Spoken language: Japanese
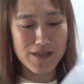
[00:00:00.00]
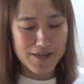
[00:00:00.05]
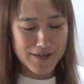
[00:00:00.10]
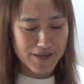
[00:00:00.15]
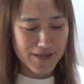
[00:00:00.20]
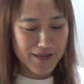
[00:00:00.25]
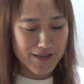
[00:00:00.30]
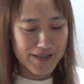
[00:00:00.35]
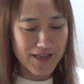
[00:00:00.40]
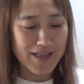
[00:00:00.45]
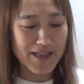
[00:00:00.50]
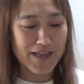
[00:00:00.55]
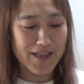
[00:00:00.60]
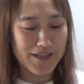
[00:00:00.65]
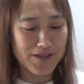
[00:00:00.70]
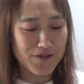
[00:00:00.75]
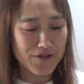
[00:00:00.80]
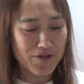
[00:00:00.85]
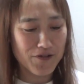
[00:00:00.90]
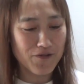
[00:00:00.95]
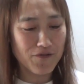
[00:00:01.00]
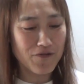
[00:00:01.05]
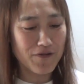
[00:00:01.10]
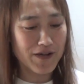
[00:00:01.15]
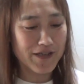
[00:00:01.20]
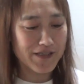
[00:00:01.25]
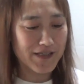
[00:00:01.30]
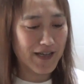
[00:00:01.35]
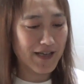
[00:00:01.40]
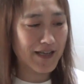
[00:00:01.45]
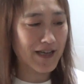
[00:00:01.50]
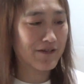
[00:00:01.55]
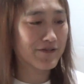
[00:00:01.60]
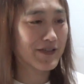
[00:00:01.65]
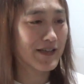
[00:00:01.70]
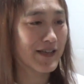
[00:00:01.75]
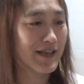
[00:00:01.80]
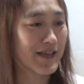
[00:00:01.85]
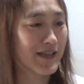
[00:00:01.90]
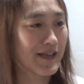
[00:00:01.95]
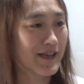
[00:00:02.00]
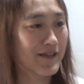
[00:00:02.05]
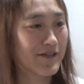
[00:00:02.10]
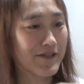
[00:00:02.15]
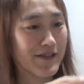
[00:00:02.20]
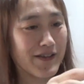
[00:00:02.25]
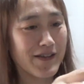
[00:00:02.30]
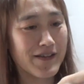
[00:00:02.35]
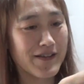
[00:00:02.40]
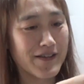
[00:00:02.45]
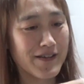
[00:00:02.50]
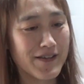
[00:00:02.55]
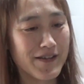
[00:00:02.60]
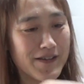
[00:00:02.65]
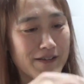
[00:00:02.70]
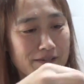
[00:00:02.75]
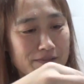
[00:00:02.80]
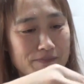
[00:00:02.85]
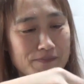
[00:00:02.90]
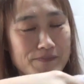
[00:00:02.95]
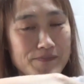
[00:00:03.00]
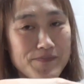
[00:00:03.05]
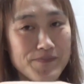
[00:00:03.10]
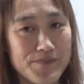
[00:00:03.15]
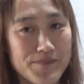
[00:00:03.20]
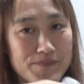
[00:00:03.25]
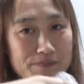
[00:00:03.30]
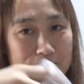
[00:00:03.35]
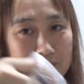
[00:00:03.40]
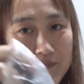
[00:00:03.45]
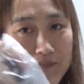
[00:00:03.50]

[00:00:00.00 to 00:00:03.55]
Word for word: じゃ、じゃないですよ。今日今回三脚じゃないんだけどね。うん